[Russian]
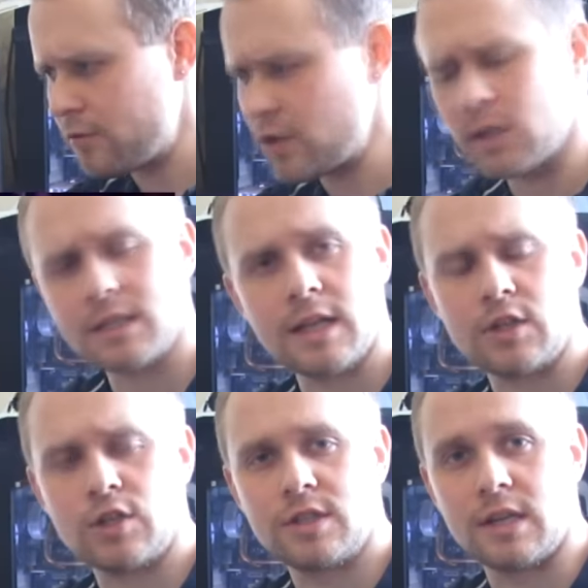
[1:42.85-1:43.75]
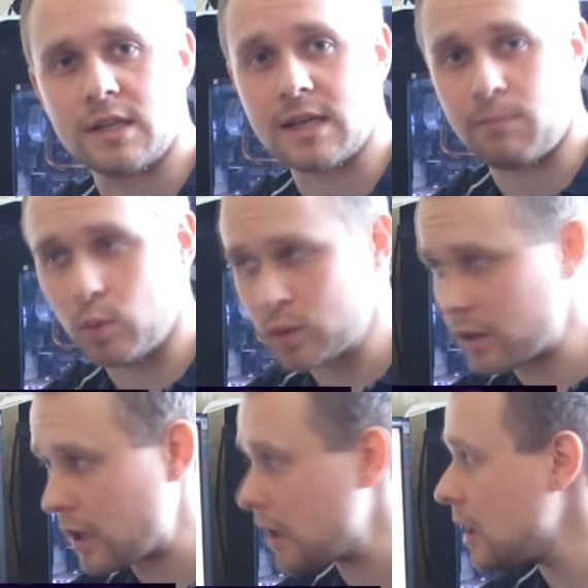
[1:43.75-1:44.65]
все достаточно сильно
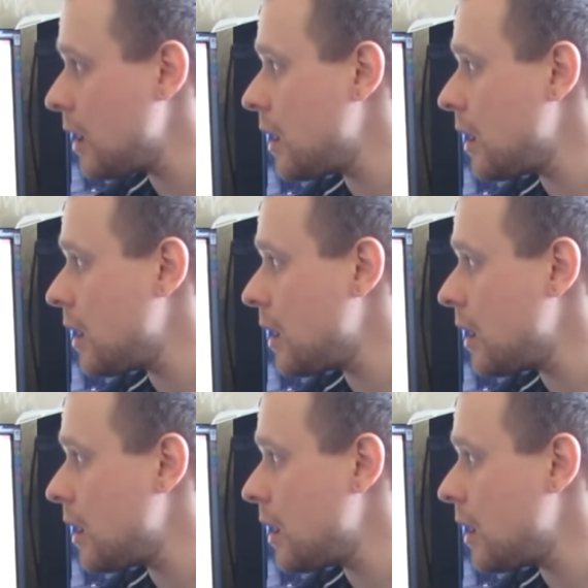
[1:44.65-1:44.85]
запутано.